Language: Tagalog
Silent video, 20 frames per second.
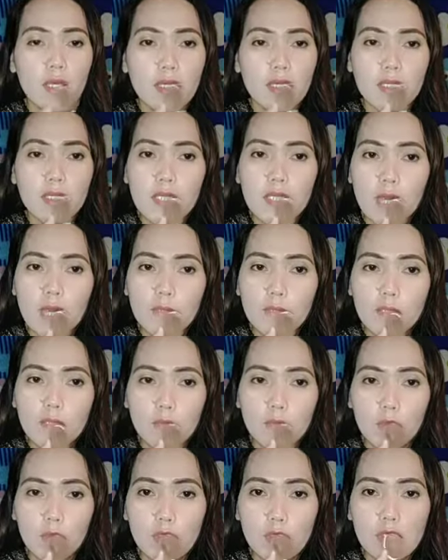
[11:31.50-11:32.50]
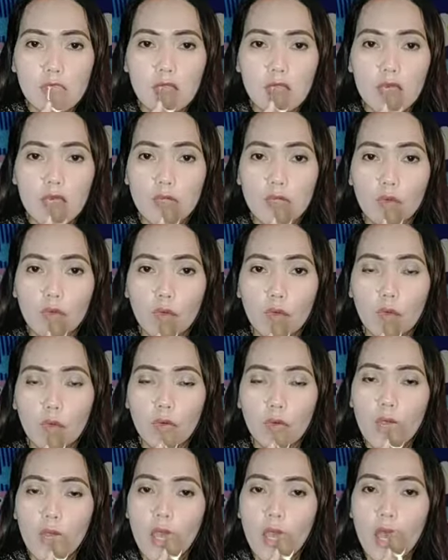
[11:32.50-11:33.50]
ginamit mo sa iyong
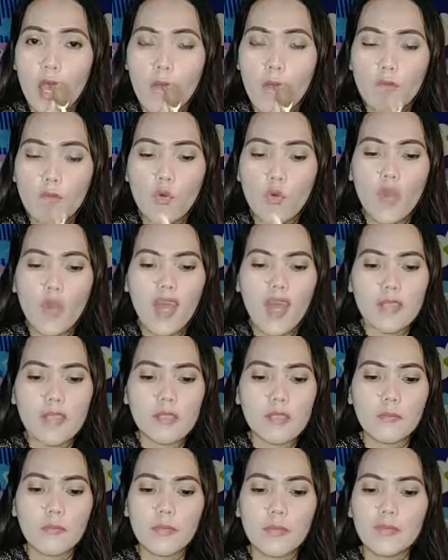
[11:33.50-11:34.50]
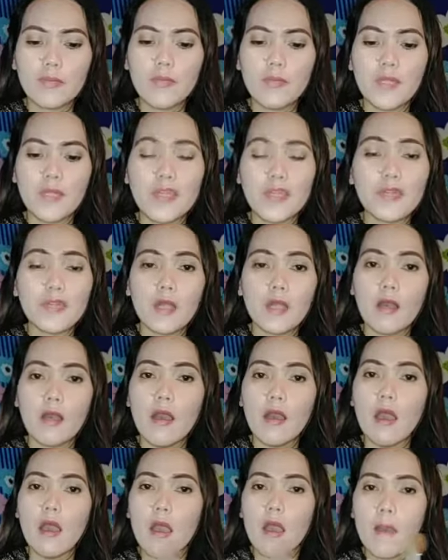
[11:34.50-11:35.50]
um, mukha sa pagbiblend ng
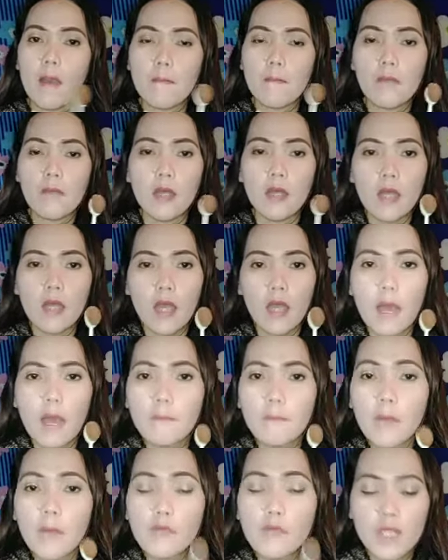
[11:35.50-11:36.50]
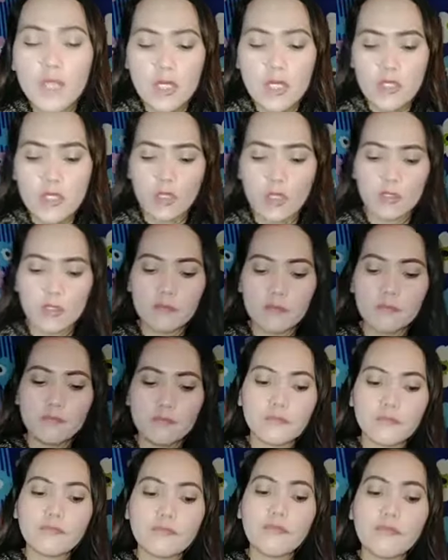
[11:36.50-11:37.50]
um, um, foundation.
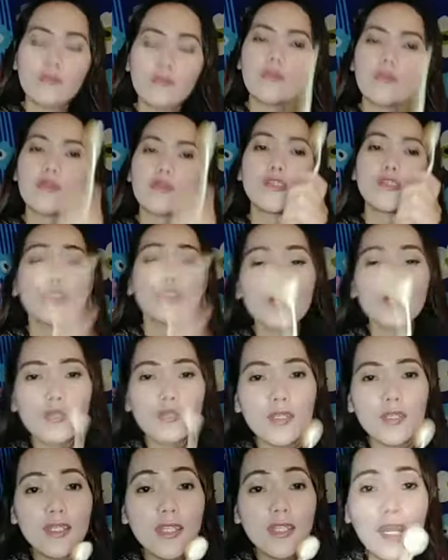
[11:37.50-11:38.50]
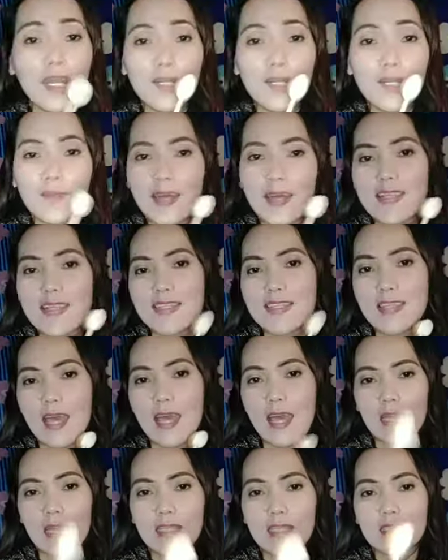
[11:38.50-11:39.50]
So, ito yung nanalo para sa
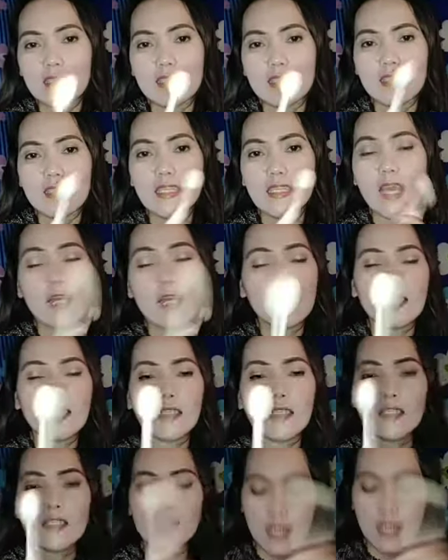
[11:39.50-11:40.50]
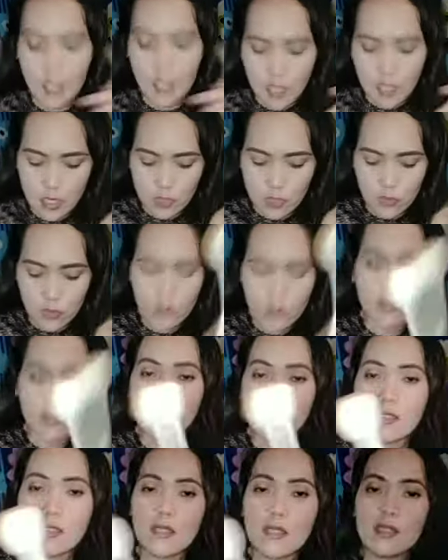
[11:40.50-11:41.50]
akin. Kasi ang ganda yan
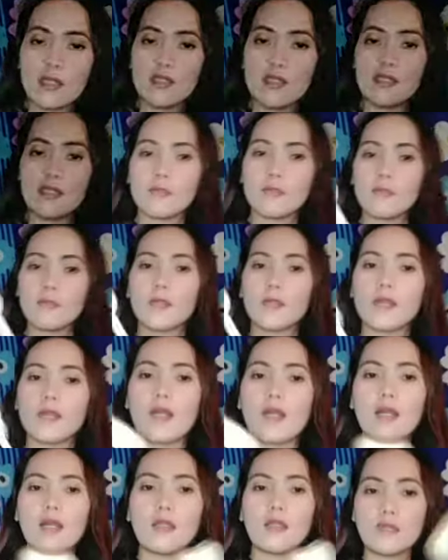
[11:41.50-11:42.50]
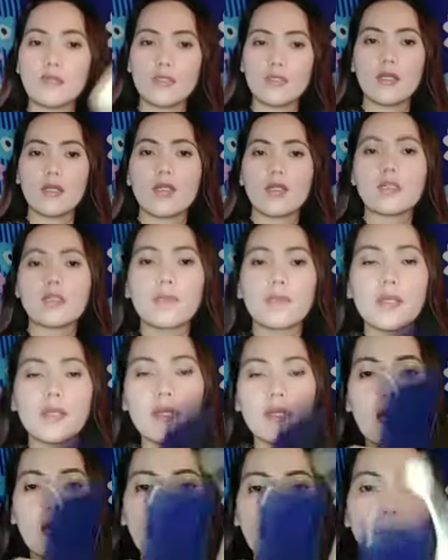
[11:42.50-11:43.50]
kailangan din ng pagkaka, ano, guys,
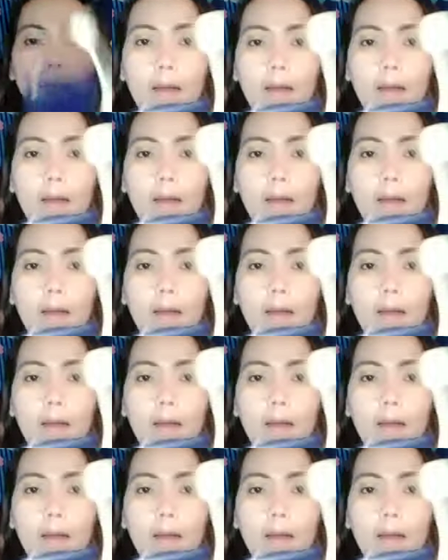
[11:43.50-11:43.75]
pagkaka,